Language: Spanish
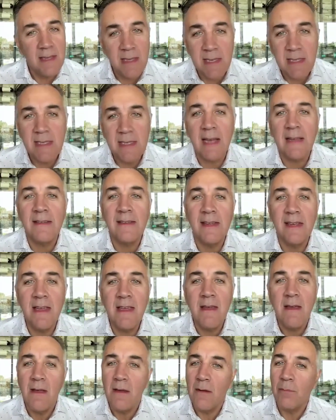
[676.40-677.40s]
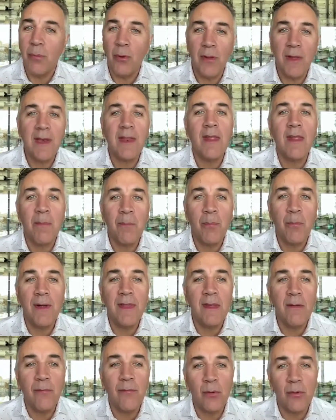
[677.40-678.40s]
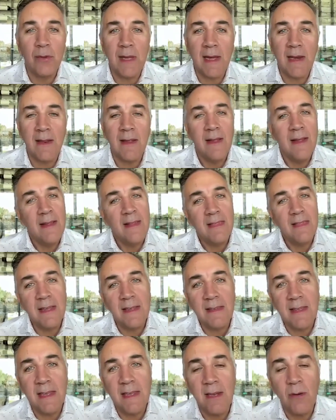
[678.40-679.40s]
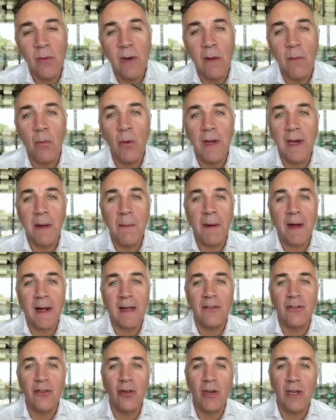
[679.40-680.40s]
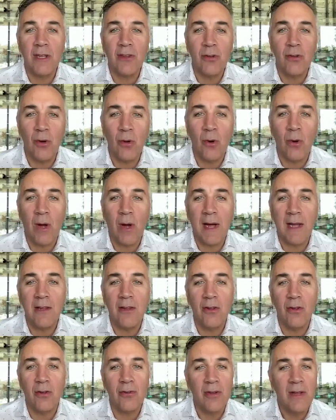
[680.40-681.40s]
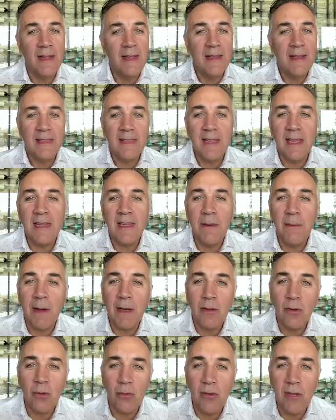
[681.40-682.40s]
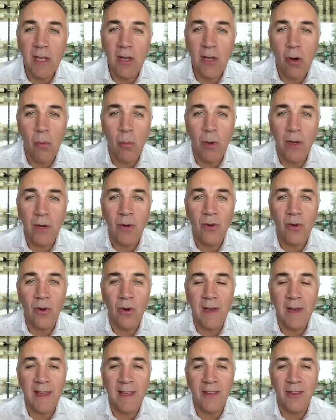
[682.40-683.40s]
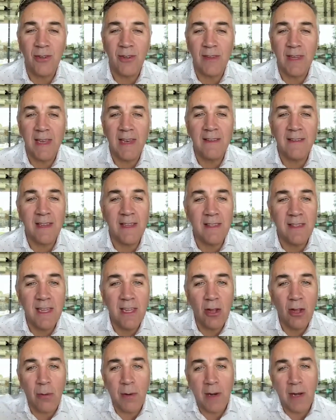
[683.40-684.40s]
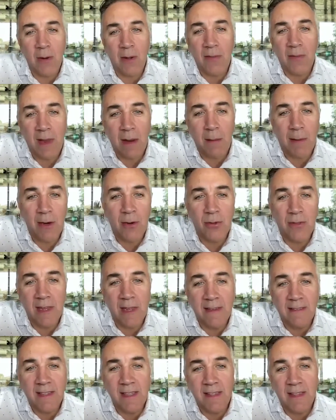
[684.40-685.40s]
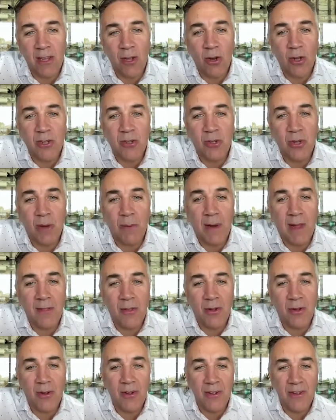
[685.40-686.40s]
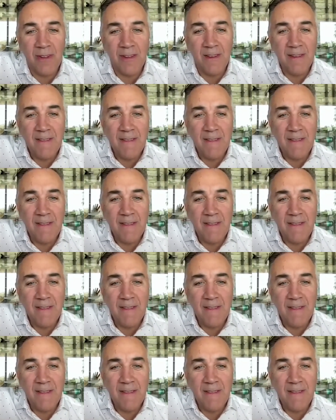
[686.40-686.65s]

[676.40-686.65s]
Y si así, poder después disfrutar de tener unas buenas vacaciones todos los años, de llevar tus hijos a buenos colegios. ¿Tiene sentido? A ver, levante la mano. ¿Tiene sentido lo que estoy hablando?